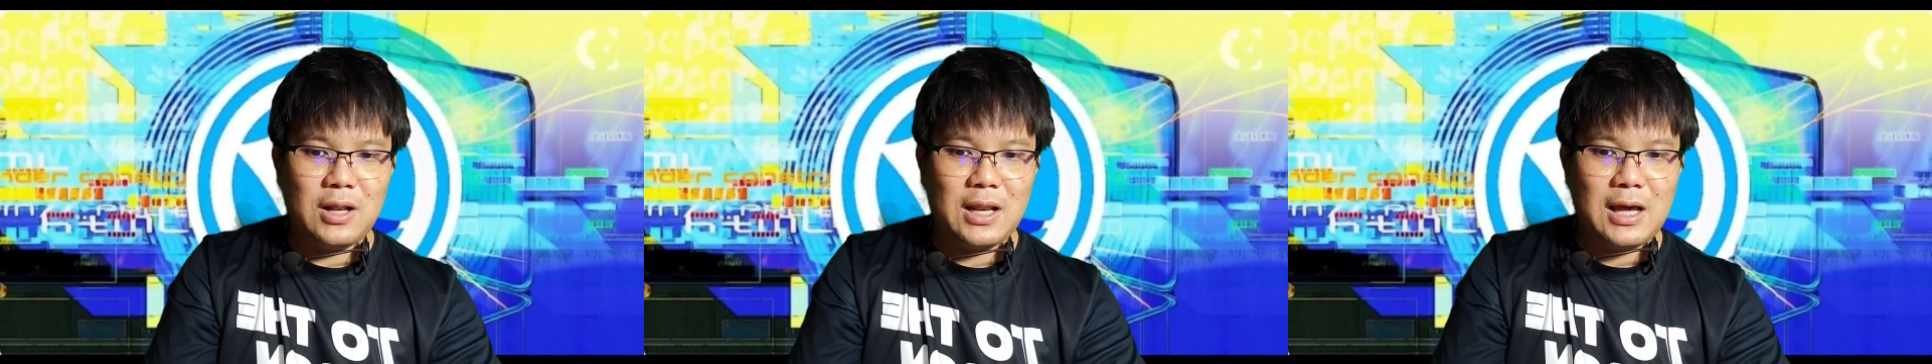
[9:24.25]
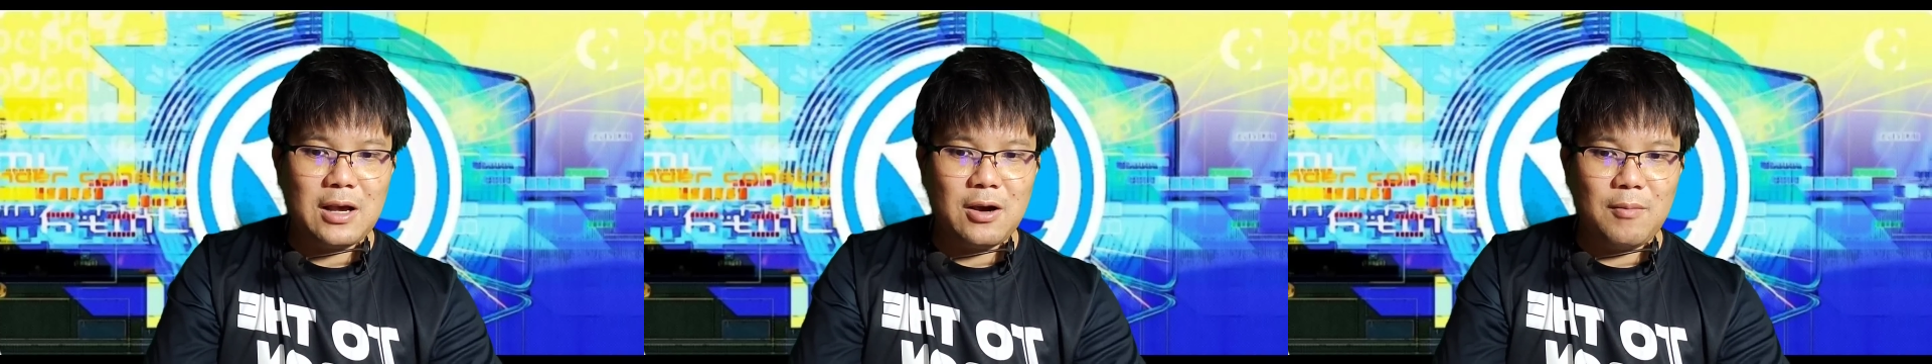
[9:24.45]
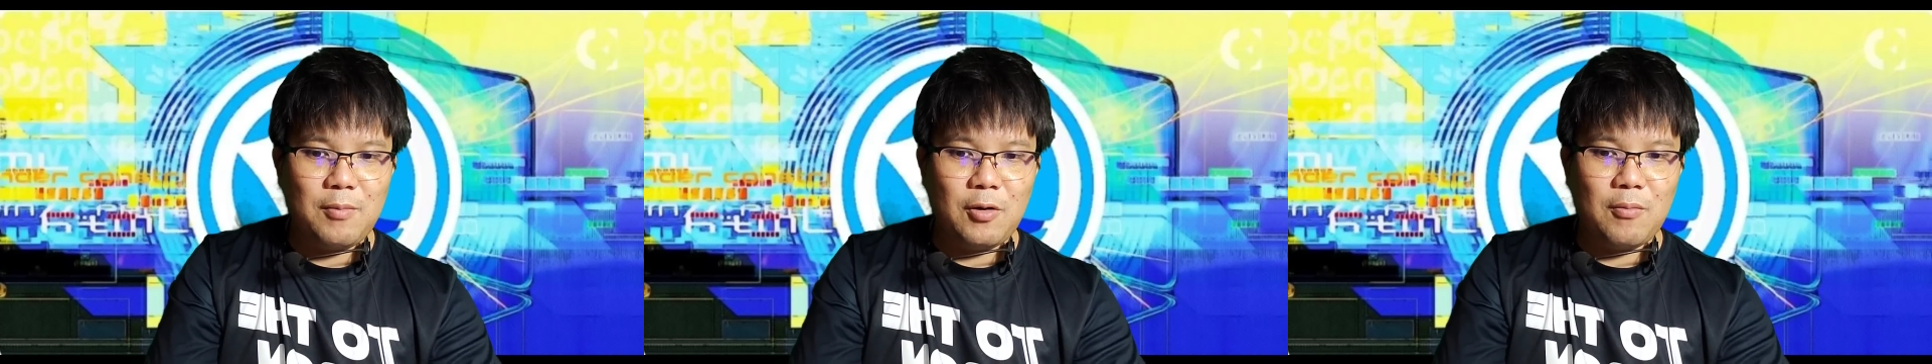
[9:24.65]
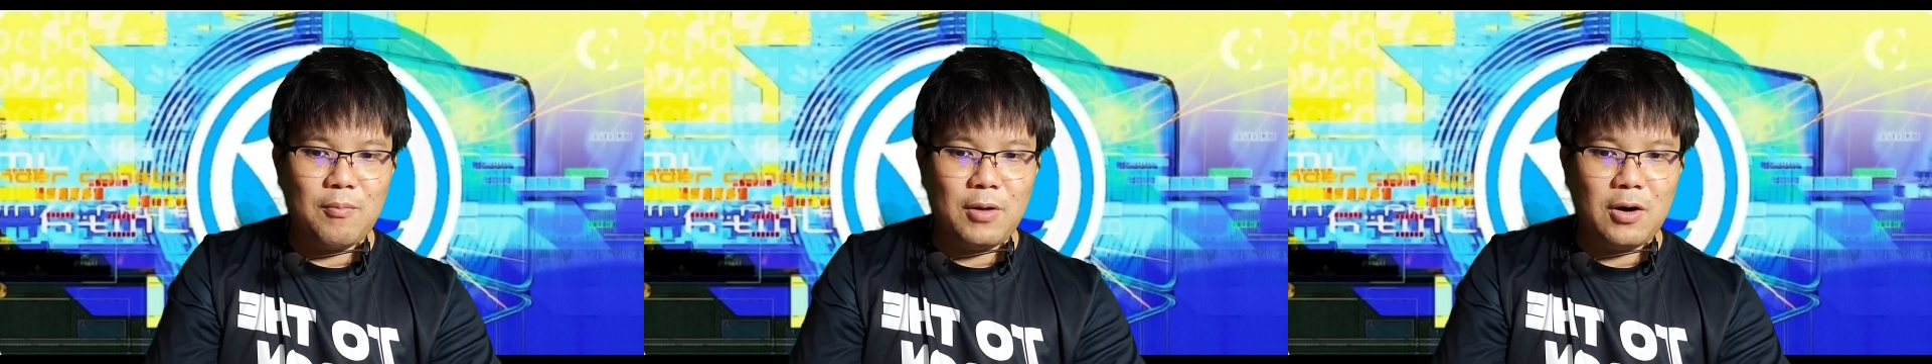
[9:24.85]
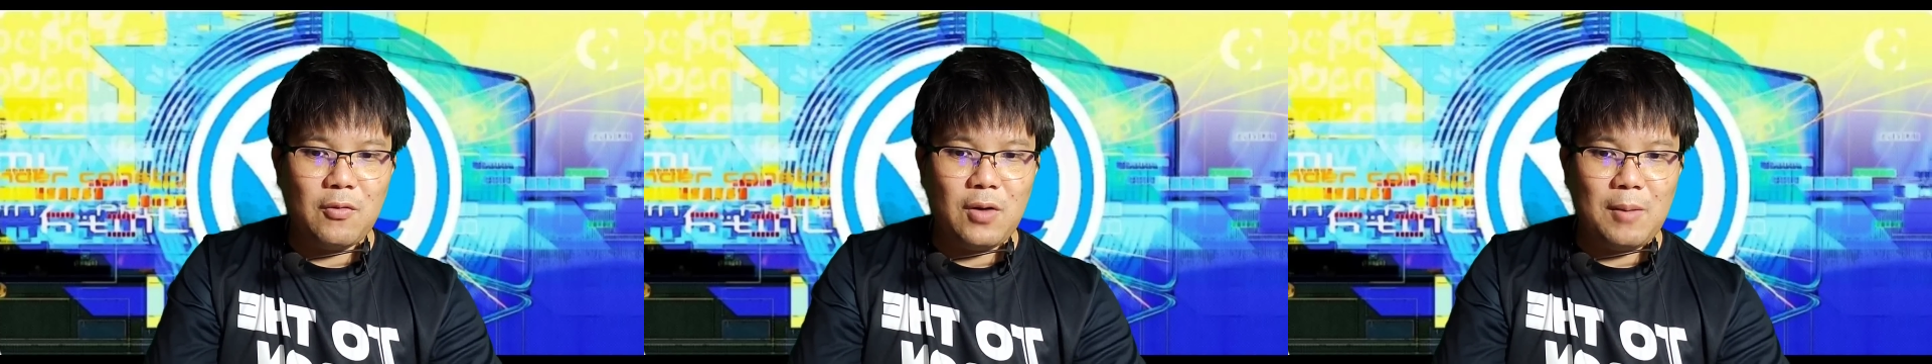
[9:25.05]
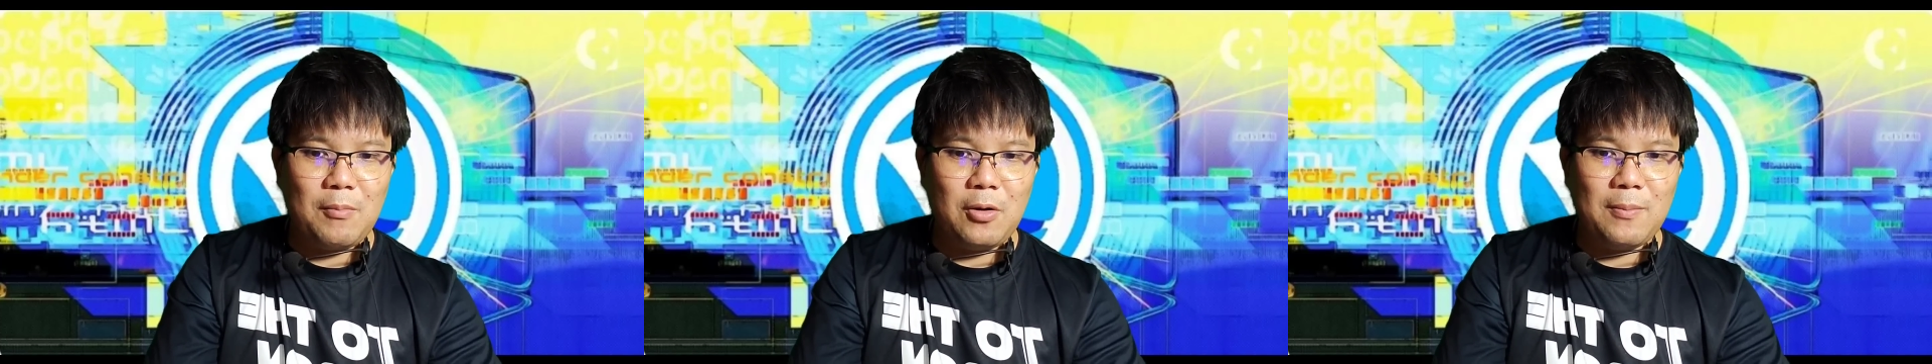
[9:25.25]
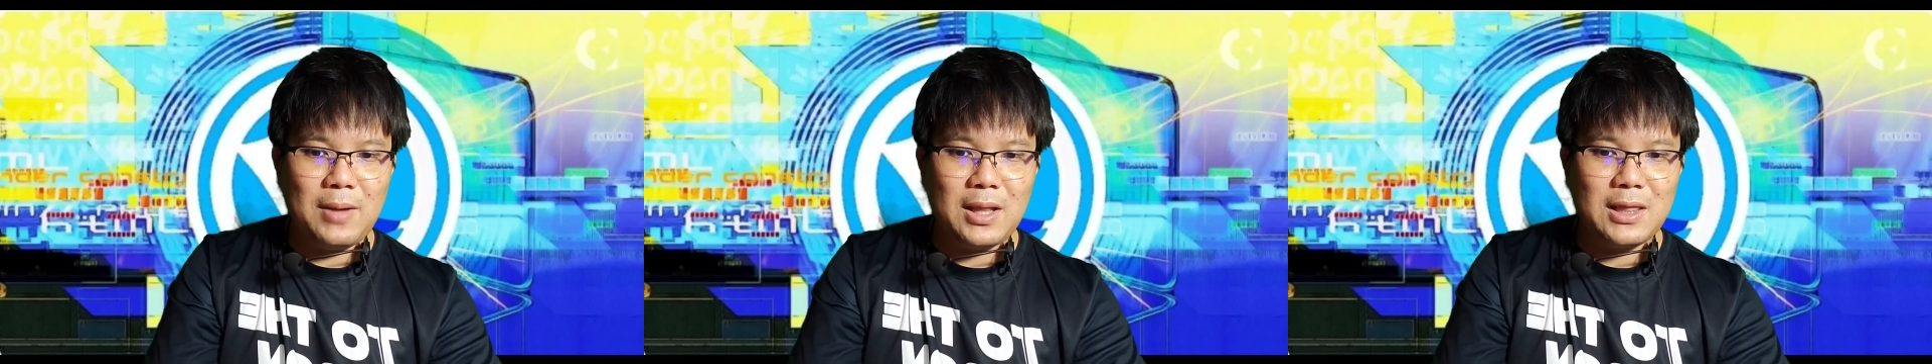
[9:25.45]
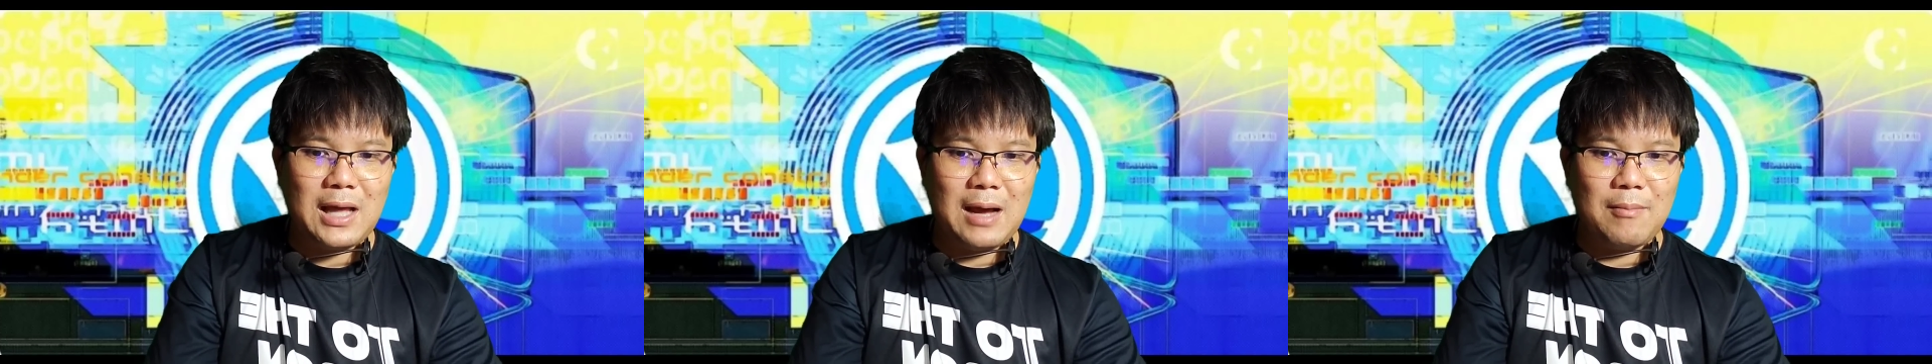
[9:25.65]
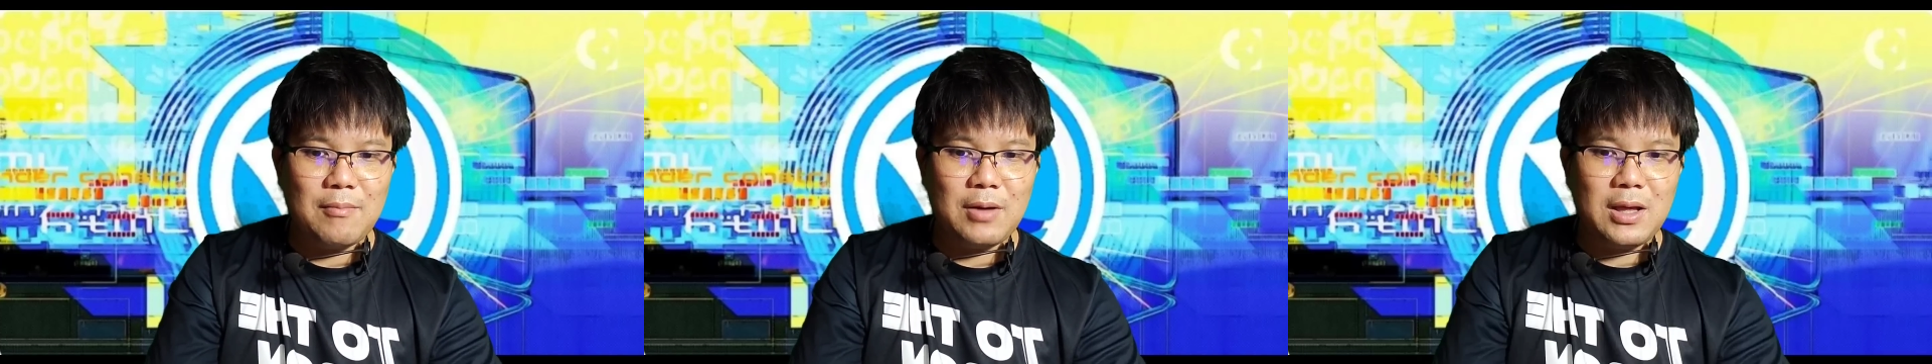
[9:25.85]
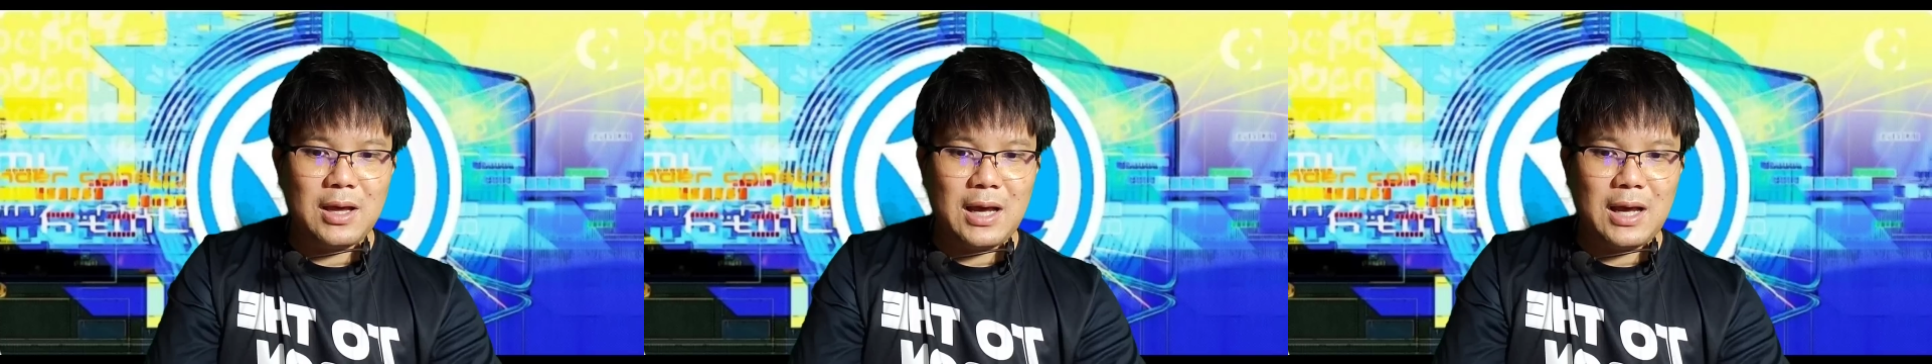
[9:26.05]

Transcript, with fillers: แล้วก็บ่งบอกว่าโมเมนตัม